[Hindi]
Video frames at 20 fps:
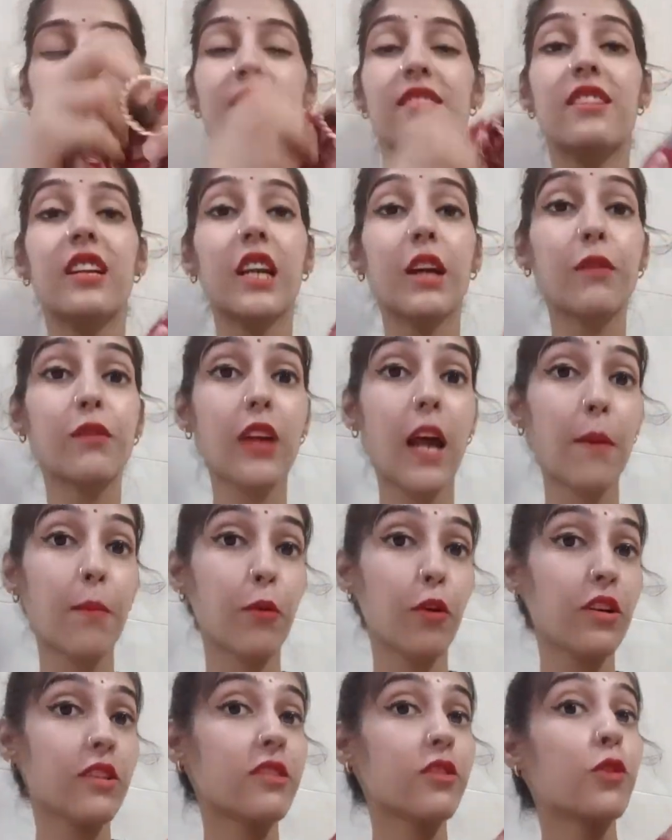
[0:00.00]
स्लीव्स
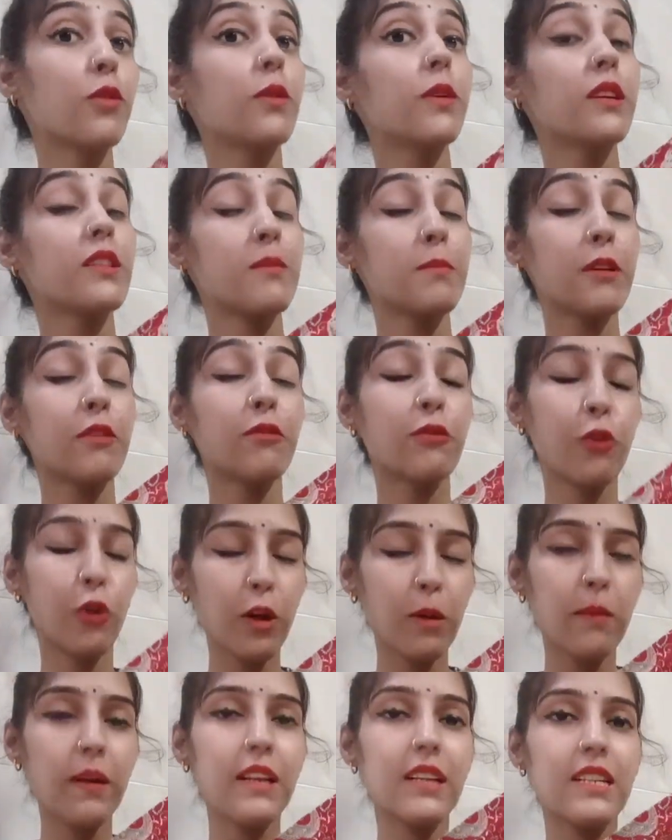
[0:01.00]
आपको इसको इसमें
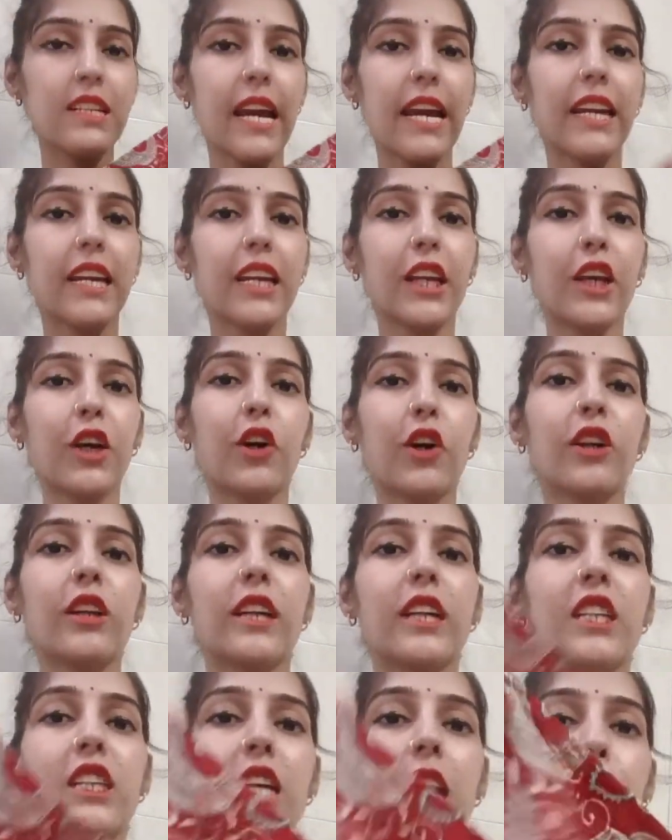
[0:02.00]
फुल मिल जाएगी और
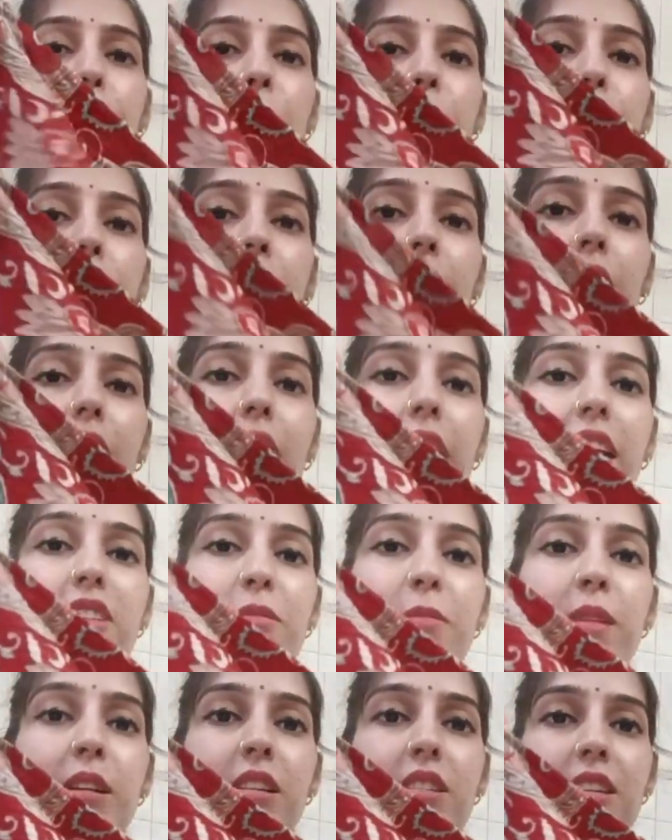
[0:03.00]
नीचे आपको ये
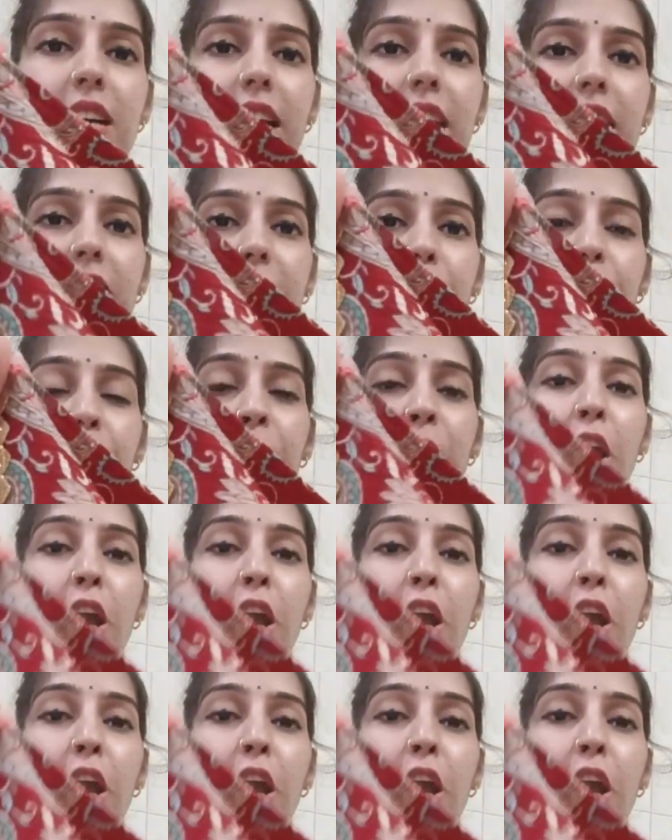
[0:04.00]
लेस मिल जाएगी